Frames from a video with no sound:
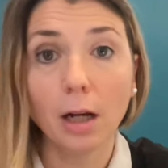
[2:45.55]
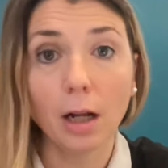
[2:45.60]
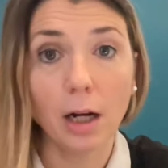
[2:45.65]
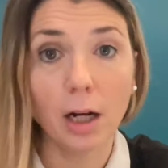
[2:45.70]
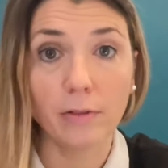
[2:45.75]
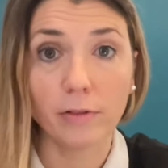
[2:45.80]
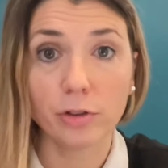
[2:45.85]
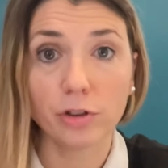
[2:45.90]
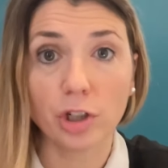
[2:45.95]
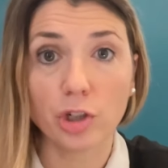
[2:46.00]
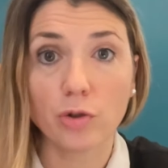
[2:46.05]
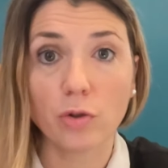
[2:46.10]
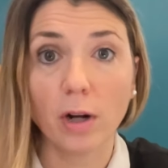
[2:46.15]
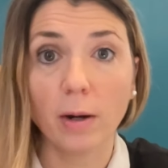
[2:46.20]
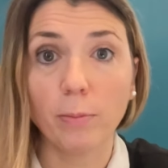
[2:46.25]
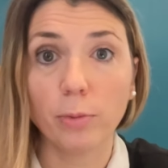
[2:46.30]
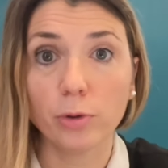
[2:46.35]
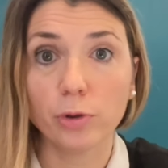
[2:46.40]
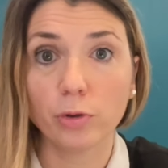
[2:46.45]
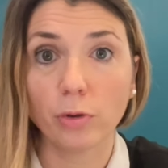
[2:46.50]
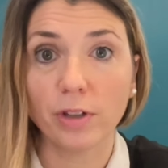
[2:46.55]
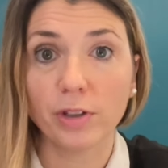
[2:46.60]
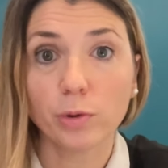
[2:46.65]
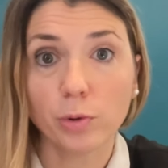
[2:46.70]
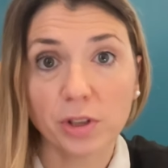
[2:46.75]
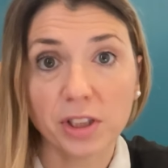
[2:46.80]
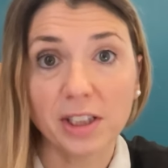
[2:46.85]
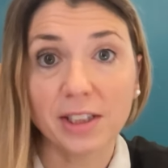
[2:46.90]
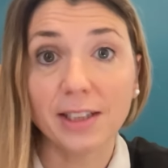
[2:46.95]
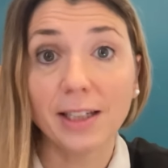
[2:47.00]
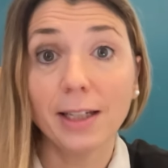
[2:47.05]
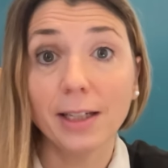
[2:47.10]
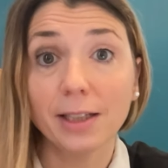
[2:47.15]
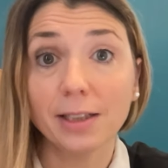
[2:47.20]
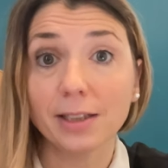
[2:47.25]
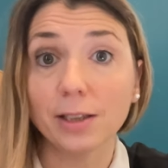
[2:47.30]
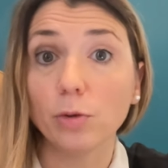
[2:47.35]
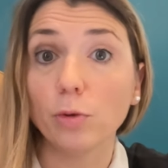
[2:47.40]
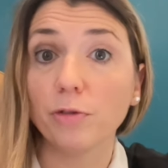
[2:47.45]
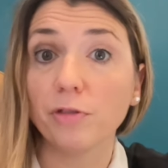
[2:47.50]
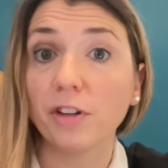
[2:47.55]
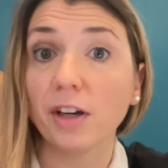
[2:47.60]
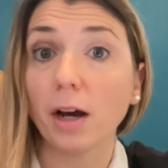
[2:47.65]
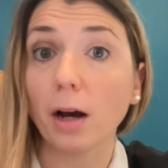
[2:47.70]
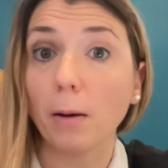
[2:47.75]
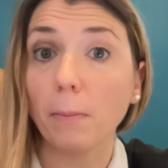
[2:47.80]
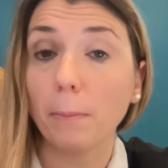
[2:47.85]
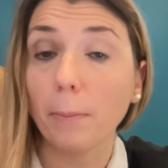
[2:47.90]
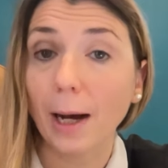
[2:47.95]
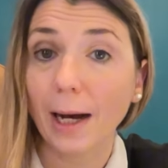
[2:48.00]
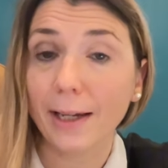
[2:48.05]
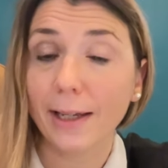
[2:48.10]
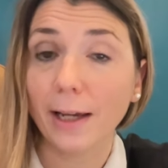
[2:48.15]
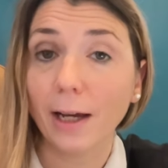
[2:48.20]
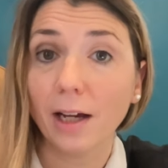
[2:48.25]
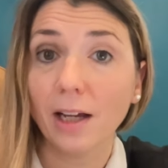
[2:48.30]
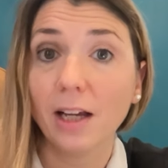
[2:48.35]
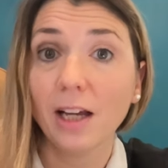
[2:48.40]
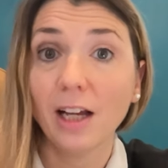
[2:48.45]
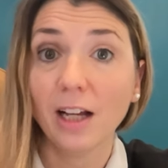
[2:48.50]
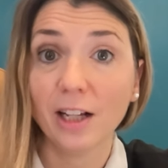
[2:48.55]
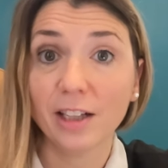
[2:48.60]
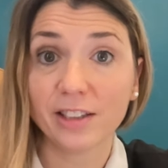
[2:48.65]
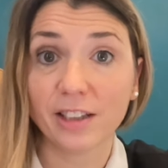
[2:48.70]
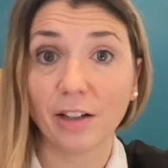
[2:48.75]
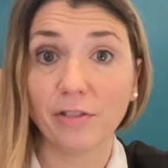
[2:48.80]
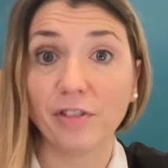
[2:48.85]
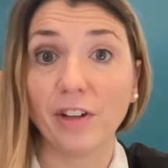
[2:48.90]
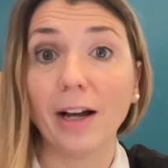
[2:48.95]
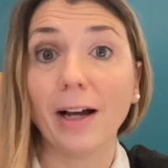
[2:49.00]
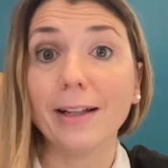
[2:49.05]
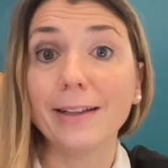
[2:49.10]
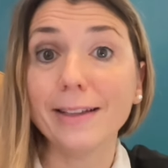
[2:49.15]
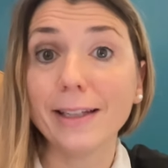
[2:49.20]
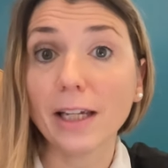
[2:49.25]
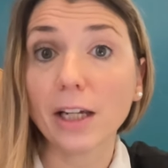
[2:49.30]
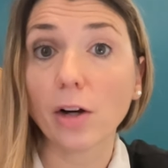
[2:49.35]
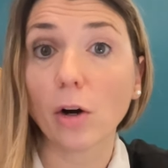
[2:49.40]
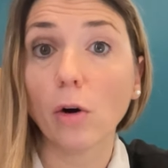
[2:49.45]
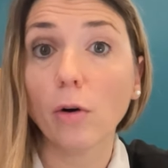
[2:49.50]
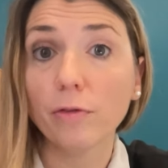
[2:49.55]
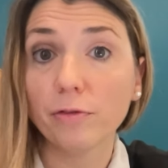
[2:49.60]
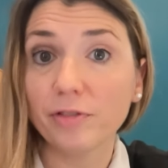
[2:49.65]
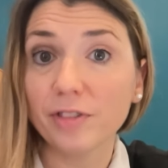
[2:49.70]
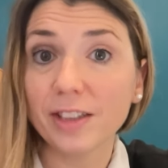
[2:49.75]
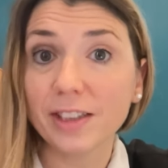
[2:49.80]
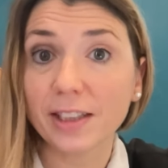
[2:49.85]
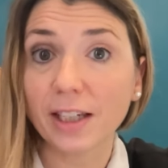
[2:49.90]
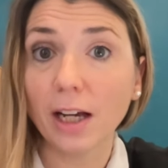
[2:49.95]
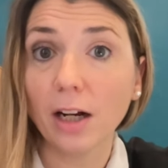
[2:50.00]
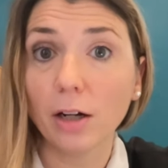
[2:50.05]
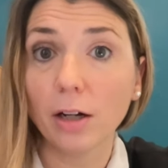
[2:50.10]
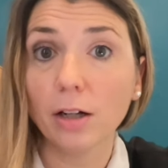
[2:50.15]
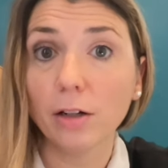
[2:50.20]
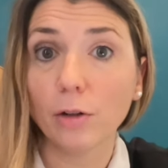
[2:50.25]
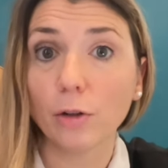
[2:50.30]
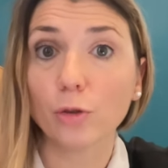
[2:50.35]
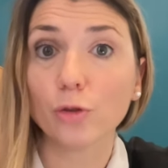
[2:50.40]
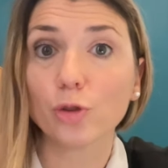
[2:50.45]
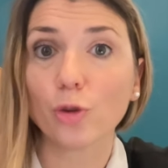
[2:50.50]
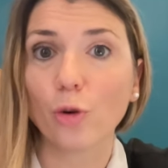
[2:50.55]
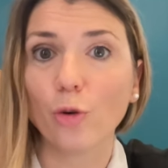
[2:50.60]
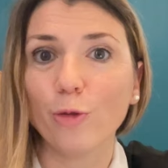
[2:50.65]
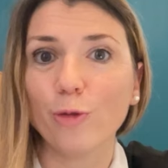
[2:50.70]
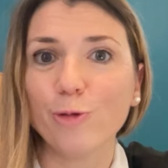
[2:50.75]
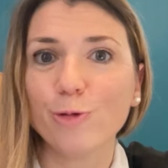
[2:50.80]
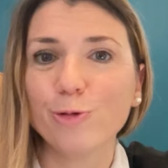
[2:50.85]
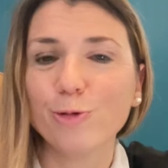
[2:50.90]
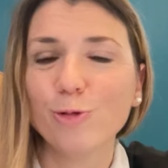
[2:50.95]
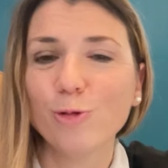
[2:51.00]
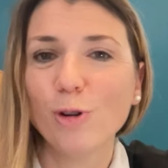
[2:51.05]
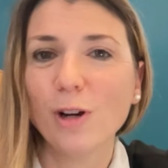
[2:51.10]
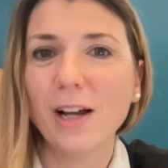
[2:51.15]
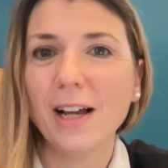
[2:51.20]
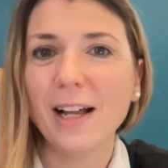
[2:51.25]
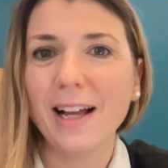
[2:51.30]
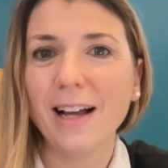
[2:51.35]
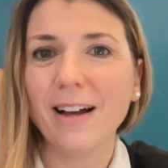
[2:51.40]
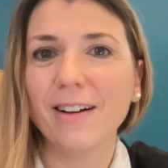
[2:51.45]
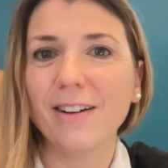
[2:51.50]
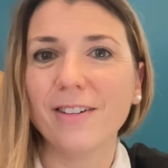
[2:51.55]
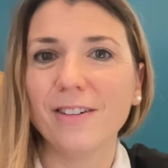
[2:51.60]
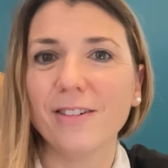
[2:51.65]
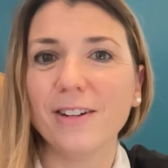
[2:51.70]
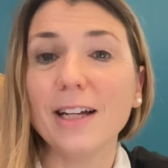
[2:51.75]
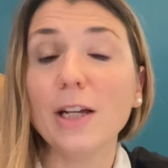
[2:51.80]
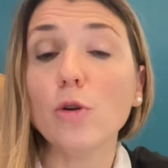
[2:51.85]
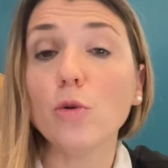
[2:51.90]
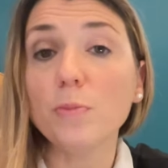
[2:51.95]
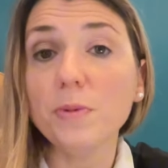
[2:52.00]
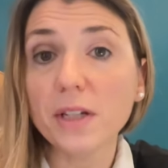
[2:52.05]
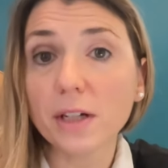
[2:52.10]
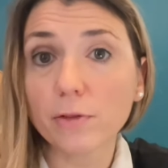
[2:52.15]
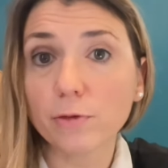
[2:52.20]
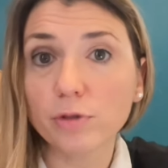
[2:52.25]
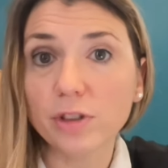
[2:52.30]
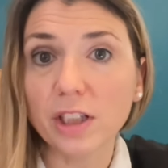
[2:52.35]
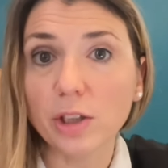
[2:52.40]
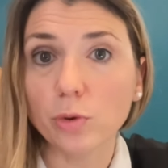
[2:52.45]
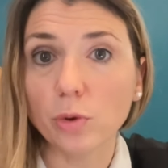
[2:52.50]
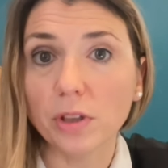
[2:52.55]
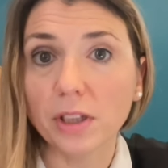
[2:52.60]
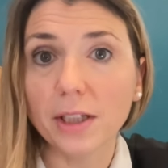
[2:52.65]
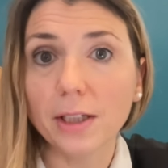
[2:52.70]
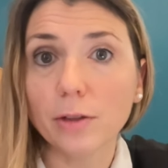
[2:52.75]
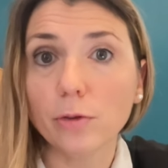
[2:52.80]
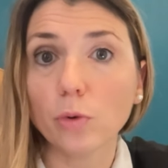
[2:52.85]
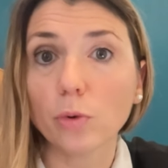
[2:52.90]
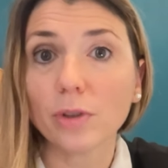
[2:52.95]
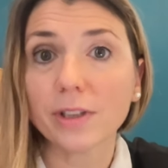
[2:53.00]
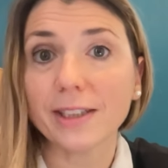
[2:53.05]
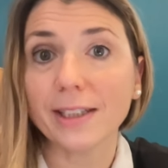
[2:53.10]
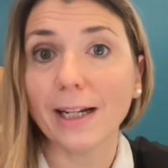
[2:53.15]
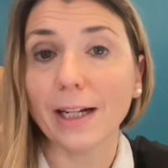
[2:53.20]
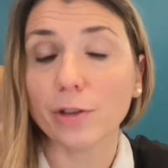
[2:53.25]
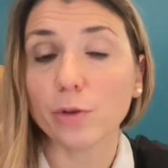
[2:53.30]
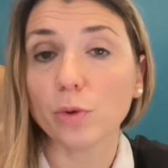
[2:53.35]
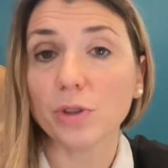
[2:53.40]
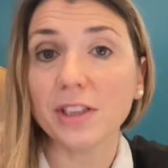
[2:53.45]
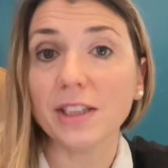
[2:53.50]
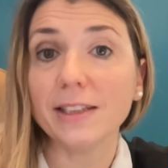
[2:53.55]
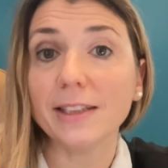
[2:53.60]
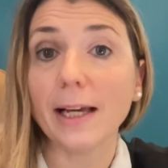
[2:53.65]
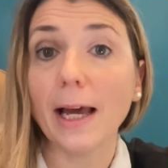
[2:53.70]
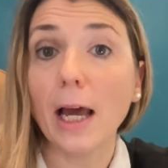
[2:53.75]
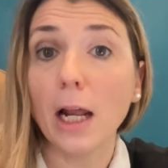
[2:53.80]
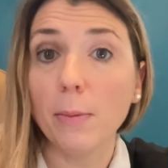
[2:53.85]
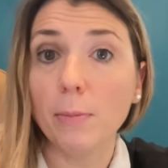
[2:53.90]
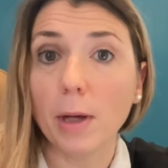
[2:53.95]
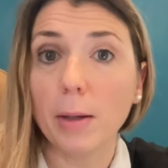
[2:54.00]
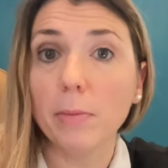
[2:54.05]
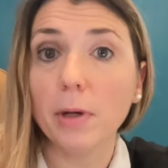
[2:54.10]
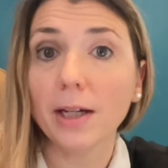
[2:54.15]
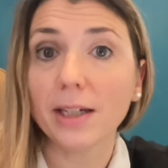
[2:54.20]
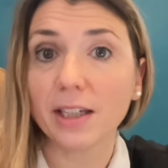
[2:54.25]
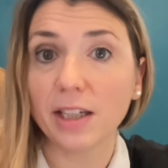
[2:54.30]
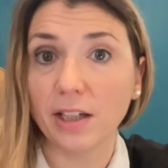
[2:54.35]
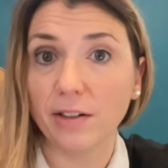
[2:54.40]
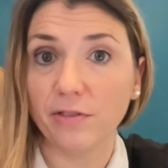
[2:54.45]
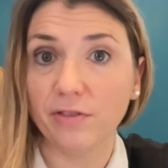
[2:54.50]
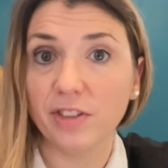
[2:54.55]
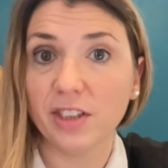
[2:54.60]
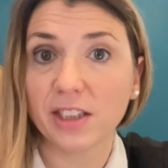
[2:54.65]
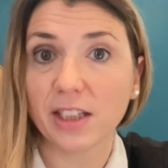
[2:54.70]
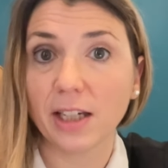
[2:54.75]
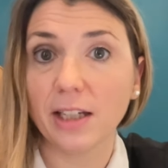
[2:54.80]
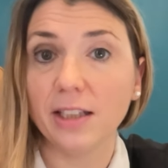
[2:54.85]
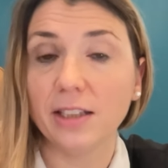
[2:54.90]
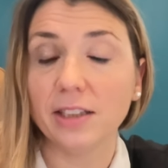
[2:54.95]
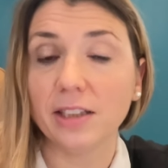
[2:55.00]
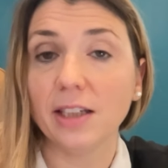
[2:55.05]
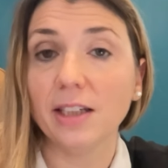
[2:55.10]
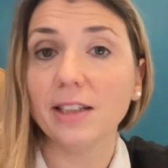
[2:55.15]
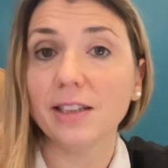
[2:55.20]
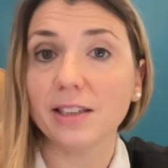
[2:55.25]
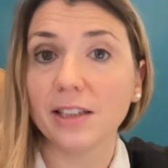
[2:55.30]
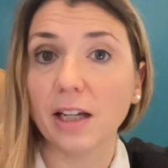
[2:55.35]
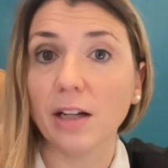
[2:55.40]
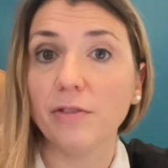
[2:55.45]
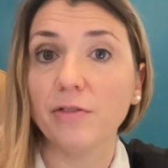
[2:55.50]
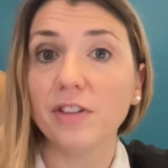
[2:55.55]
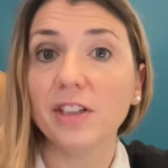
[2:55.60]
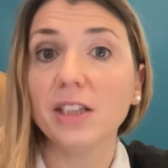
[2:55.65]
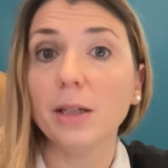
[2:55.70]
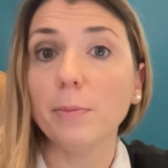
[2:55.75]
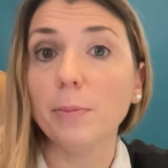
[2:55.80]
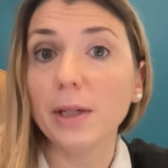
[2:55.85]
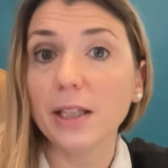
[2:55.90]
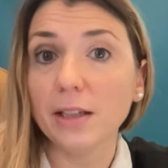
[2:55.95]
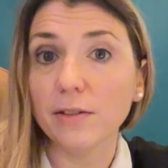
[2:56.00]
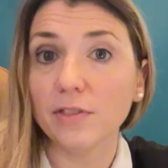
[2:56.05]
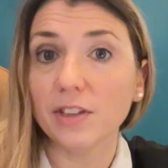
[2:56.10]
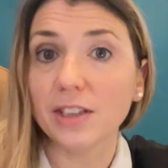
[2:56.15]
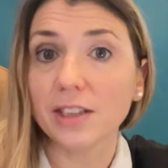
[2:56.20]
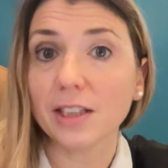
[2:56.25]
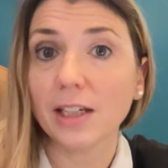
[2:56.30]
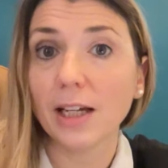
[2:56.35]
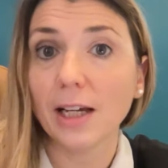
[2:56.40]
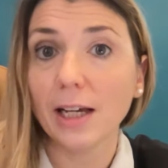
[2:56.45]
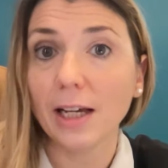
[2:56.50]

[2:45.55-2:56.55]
L'avantage de l'impôt sur les sociétés, c'est de faire barrière, ça fait un écran fiscal hein, entre vous euh, et le bien que vous détenez, donc, c'est la société elle-même qui est fiscalisée si elle fait des bénéfices.